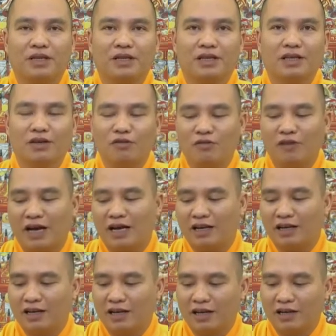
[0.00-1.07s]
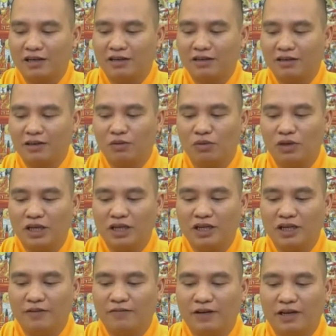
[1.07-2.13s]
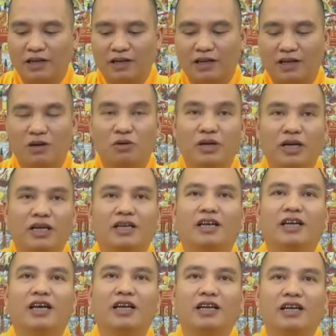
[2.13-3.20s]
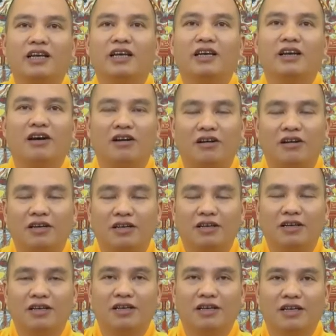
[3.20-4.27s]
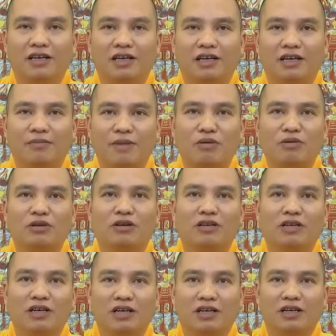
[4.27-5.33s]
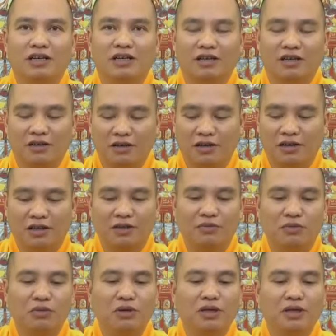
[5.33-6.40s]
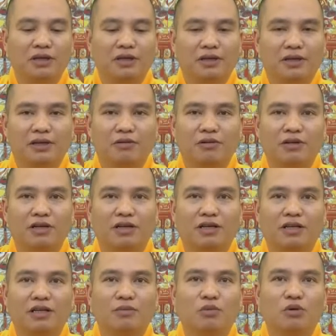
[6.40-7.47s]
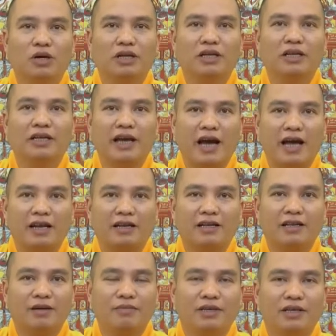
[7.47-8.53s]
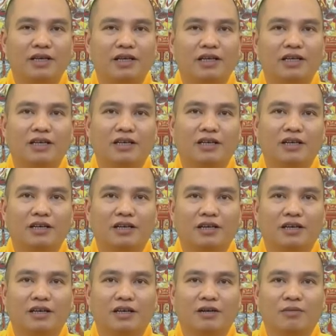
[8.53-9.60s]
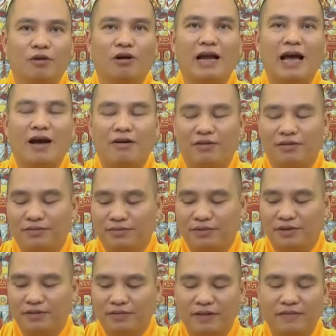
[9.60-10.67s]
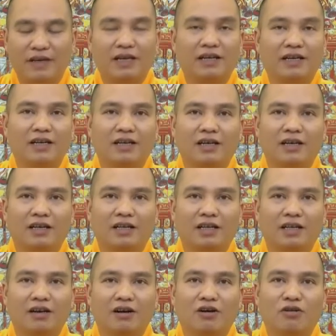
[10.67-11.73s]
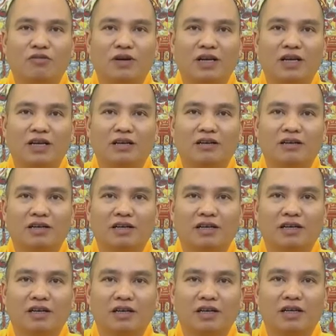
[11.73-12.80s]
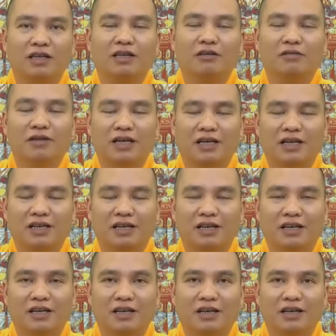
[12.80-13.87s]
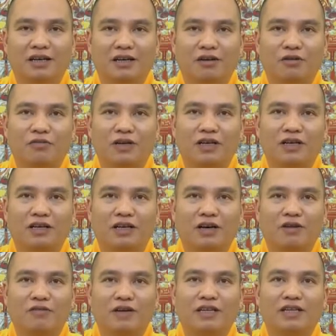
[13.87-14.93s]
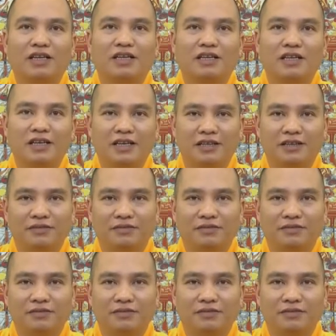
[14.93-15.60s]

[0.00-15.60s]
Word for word: chứ không phải là cứ tụng kinh niệm Phật là cầu hết cái này đến cái nọ à, mong cho được được thì vui không được thì buồn thì chán thậm chí là gì bỏ đạo vân vân thì đó không phải là người đệ tử Phật không phải là người học Phật chân chính